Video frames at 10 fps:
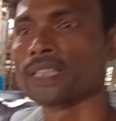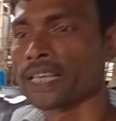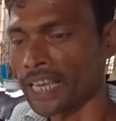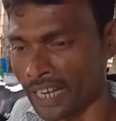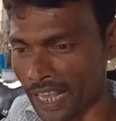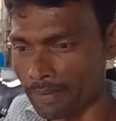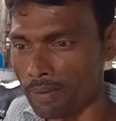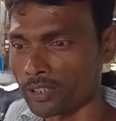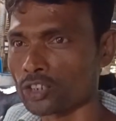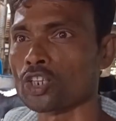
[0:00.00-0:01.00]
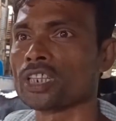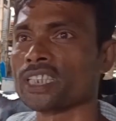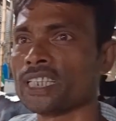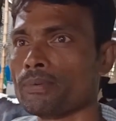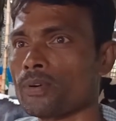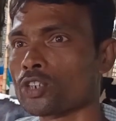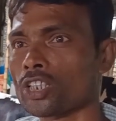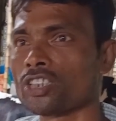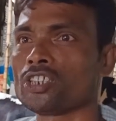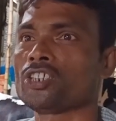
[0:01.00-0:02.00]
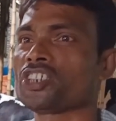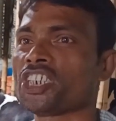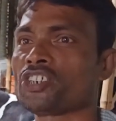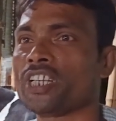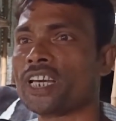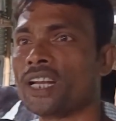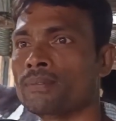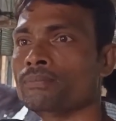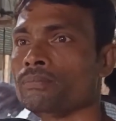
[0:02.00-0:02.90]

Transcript: চলবে এইভাবে তো চলতেছে এইভাবে চলতে চলতে তো শেষ হয়ে গেলাম